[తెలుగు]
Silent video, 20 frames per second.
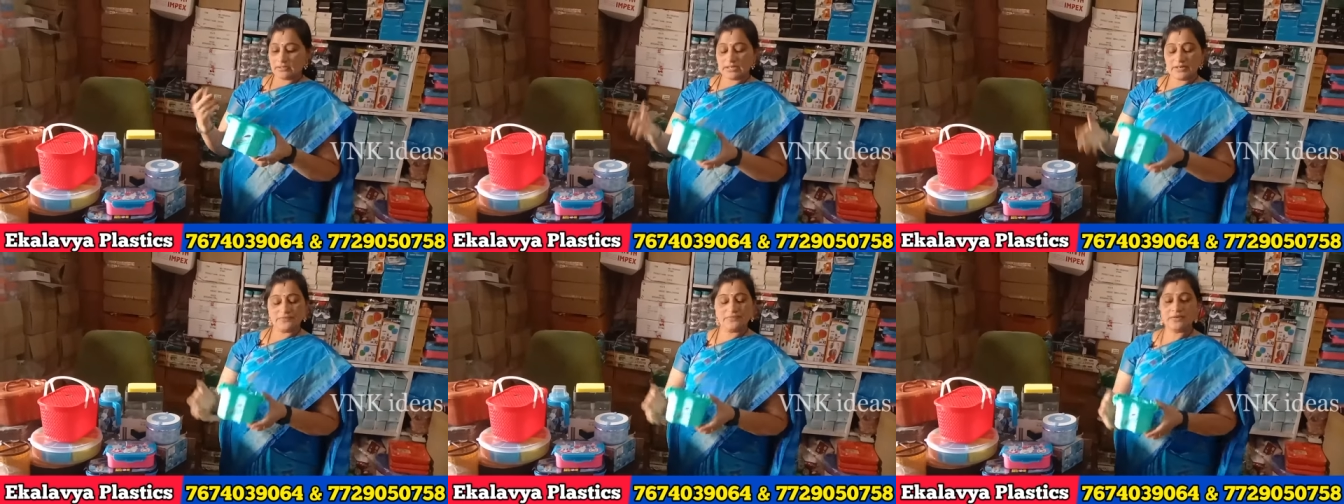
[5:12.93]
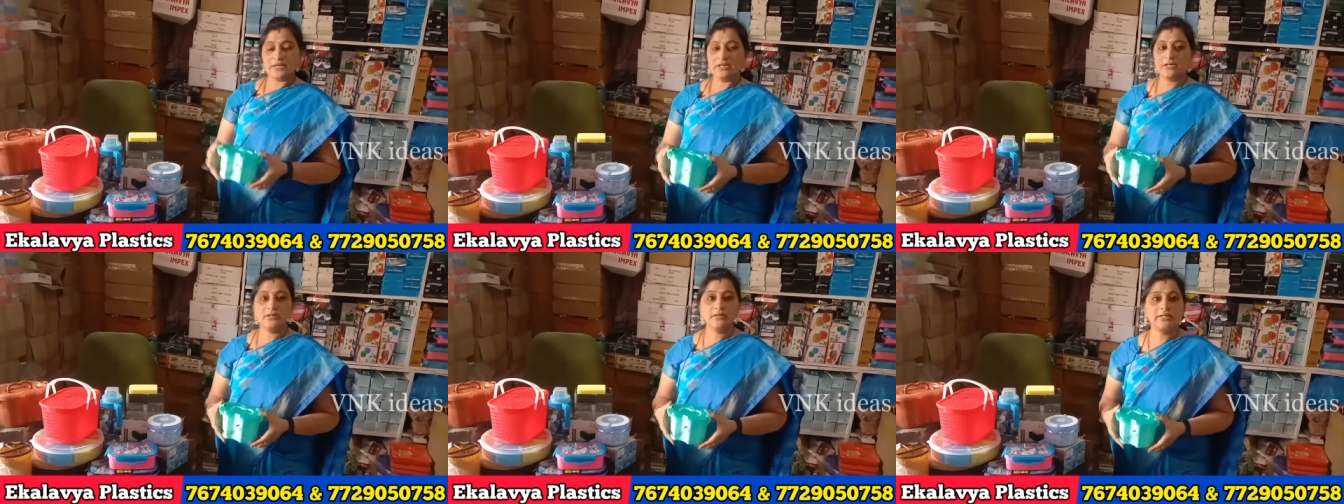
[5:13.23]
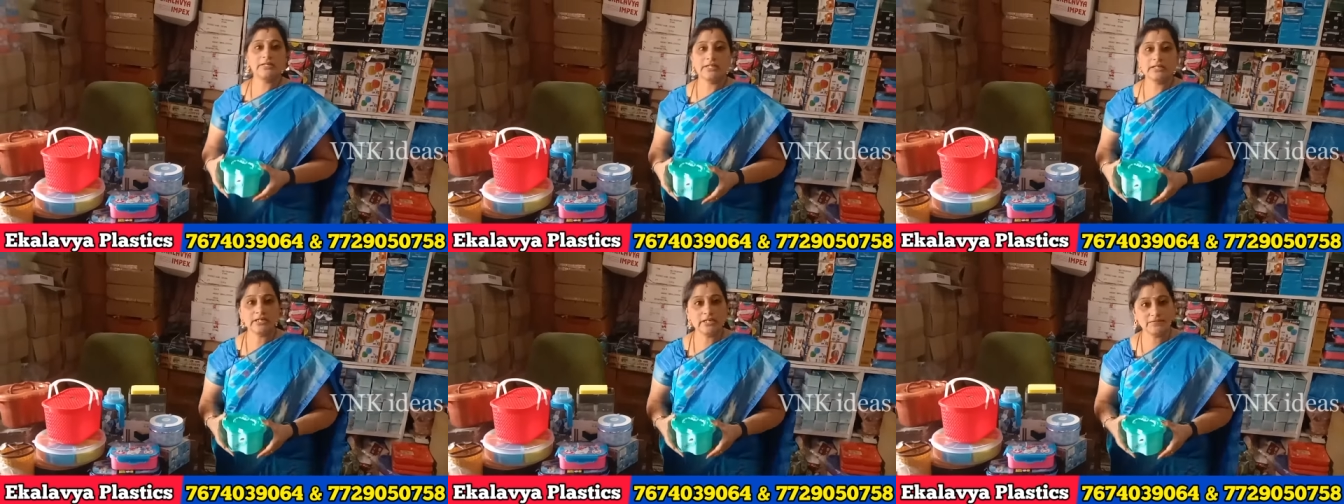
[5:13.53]
గిఫ్ట్ ఐటమ్
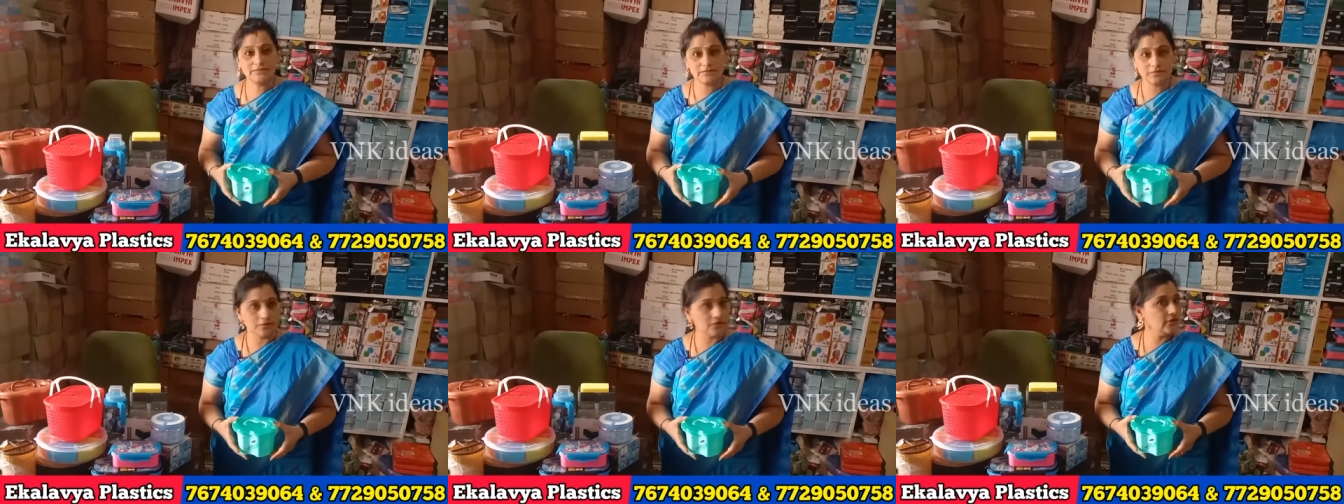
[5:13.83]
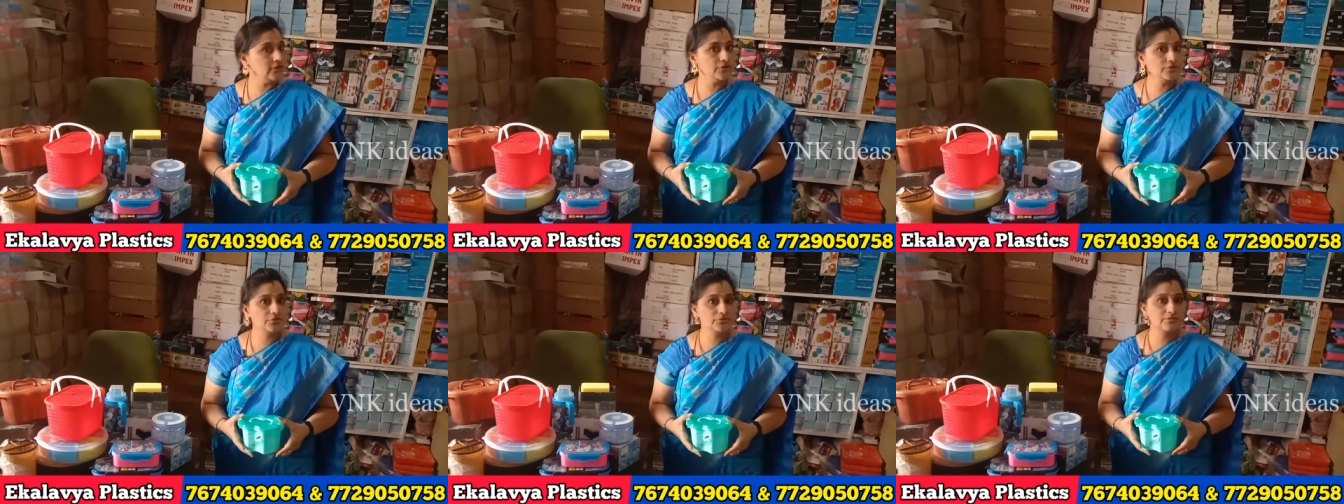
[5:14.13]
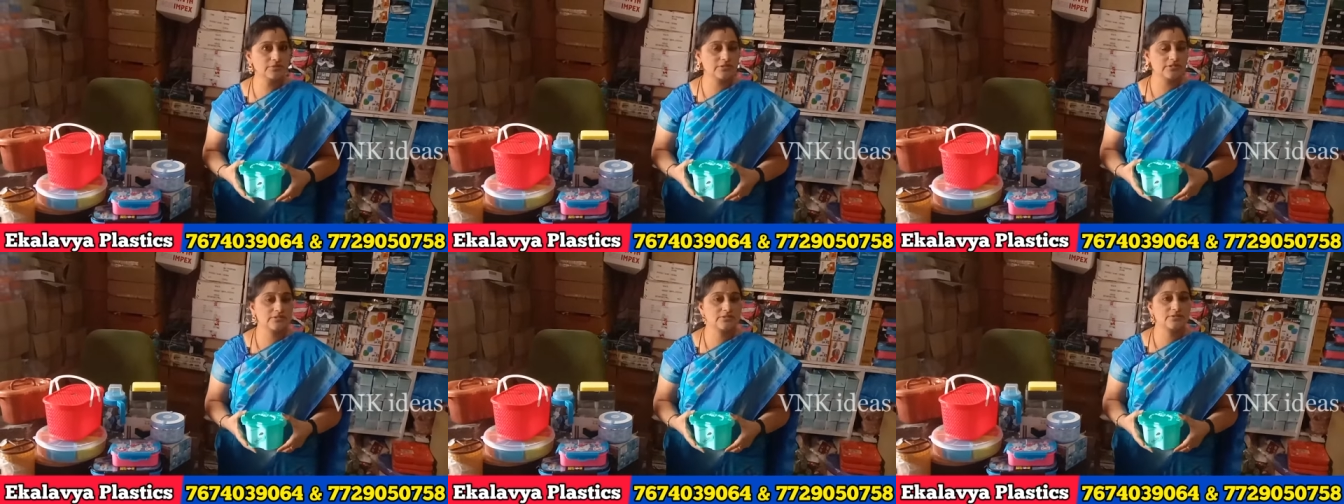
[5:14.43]
రిటర్న్ గిఫ్ట్లుగా
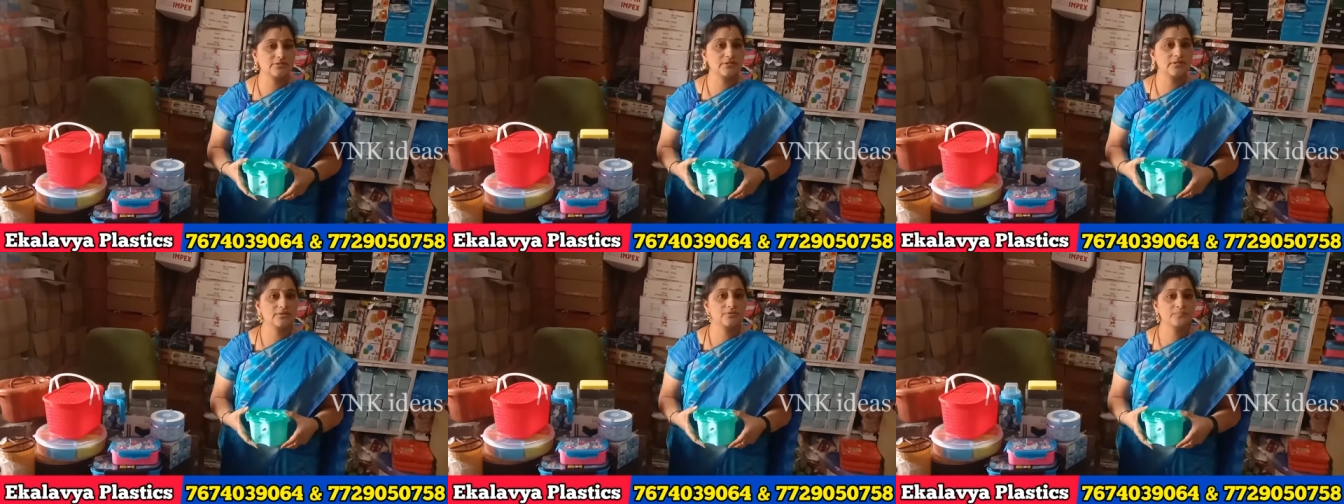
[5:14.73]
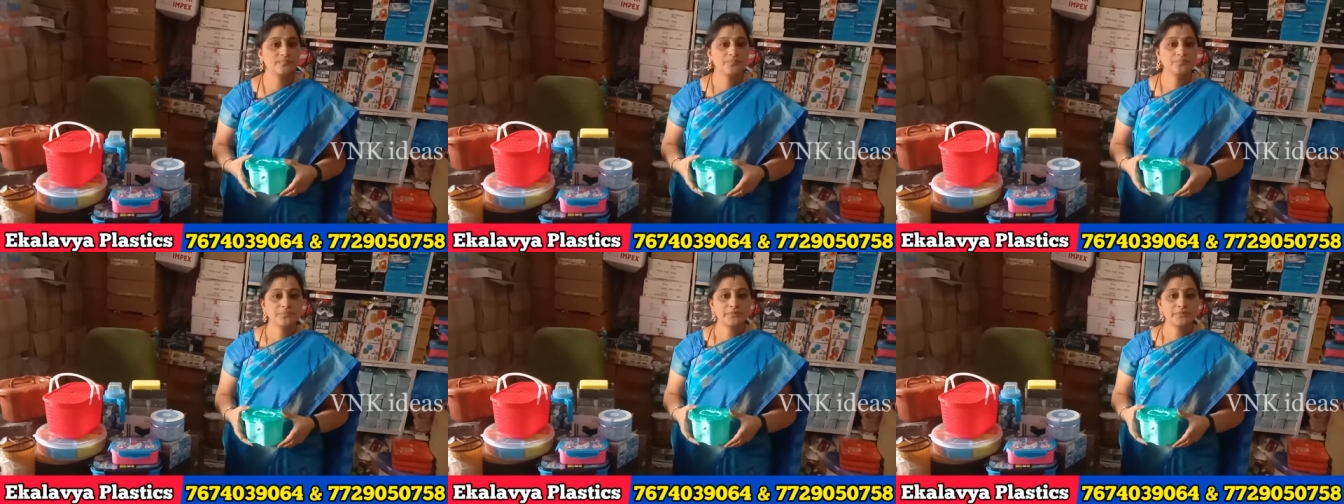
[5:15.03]
యూస్ చేస్తున్నారు